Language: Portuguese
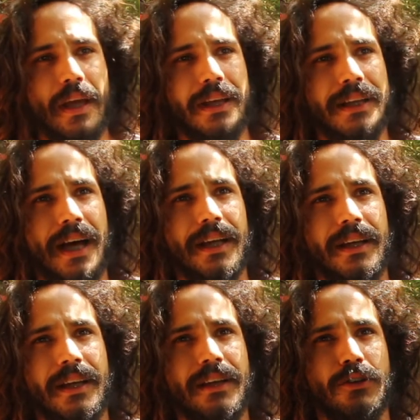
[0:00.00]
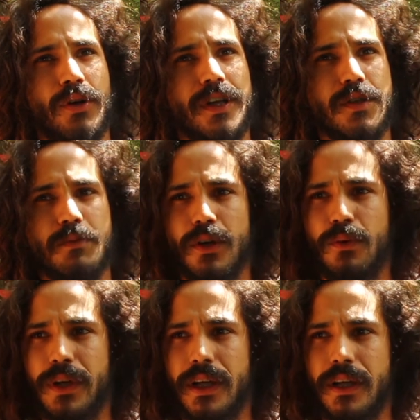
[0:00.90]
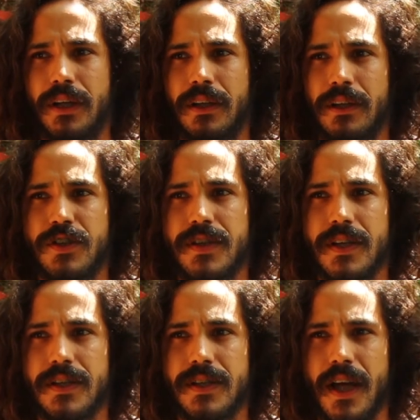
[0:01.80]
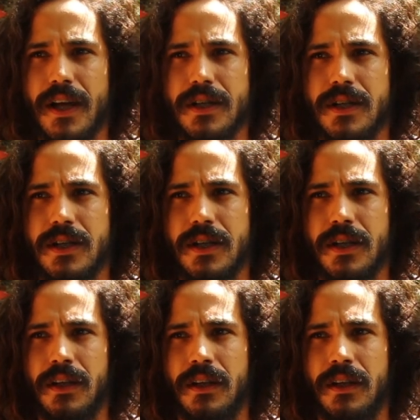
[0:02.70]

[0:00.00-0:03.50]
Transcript: E daí em 2017,